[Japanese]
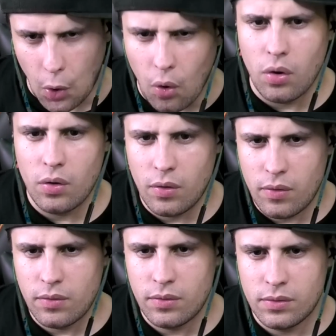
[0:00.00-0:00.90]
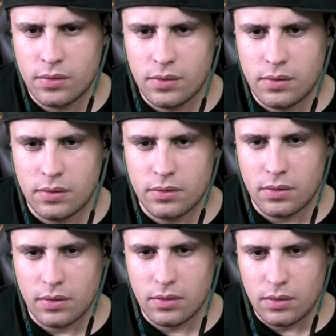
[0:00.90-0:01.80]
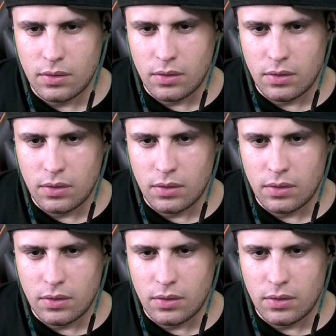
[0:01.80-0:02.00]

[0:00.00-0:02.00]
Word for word: つりマッチアップするローテだったから、